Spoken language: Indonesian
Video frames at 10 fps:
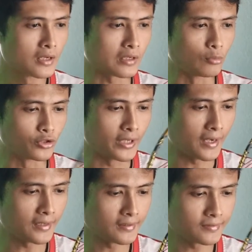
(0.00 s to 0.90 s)

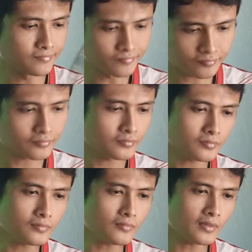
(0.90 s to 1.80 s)
Kemudian
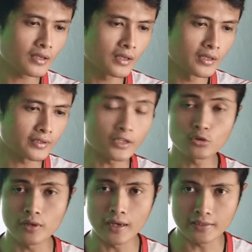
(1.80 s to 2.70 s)
kita
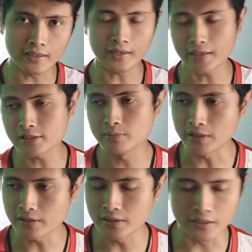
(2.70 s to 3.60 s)
juga ada raket
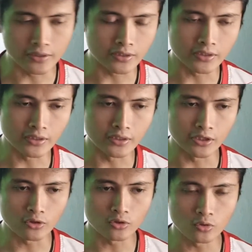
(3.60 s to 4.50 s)
sebenarnya dari
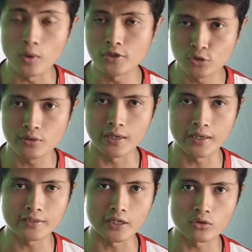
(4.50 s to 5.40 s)
Hikua
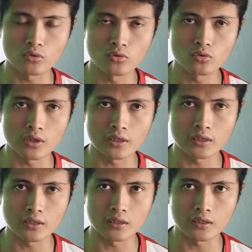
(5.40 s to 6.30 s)
juga yaitu
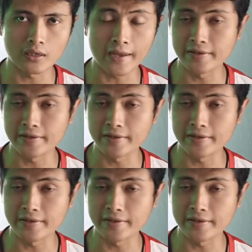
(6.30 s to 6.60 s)
uh,